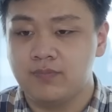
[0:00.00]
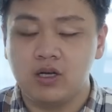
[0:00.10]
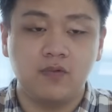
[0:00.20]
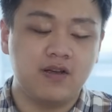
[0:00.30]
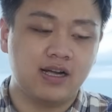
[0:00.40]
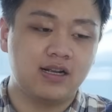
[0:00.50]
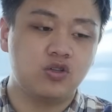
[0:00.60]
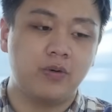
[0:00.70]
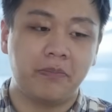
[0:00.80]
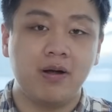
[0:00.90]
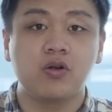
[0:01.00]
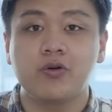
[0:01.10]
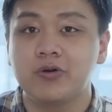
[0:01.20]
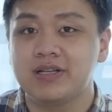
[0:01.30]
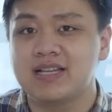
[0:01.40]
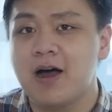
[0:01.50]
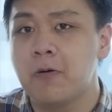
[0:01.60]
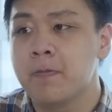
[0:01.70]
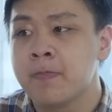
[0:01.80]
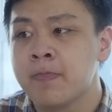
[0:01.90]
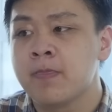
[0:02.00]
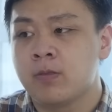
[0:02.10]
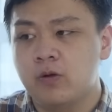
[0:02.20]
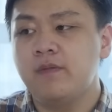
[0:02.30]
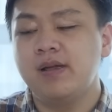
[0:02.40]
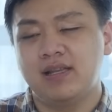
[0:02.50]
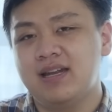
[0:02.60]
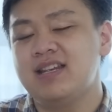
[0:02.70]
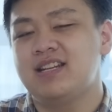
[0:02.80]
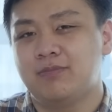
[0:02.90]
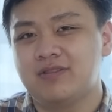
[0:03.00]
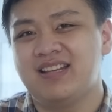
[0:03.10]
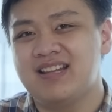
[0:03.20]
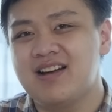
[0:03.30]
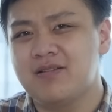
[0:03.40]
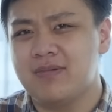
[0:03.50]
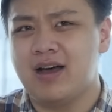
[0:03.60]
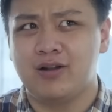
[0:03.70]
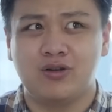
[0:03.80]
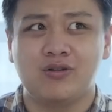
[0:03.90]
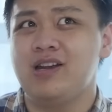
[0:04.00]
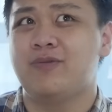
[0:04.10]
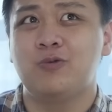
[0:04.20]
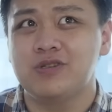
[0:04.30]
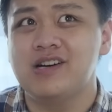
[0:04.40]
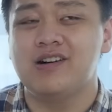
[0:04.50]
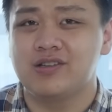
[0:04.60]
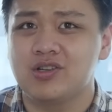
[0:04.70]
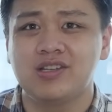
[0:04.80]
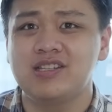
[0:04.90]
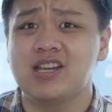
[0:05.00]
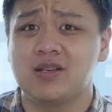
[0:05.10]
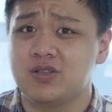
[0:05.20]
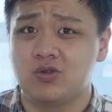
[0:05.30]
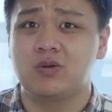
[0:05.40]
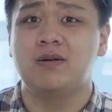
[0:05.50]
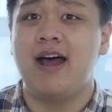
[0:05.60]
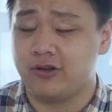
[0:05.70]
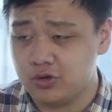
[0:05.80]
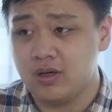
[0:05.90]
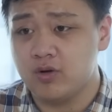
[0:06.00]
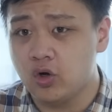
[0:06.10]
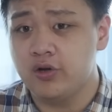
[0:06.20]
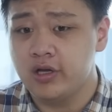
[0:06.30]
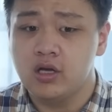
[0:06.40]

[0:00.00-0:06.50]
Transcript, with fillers: thế còn về khả năng chụp ảnh macro thì sao đối với mình thì đây chỉ là một tính năng mà nó có thể phụ trợ cho những trải nghiệm sử dụng cơ bản của chúng ta mà thôi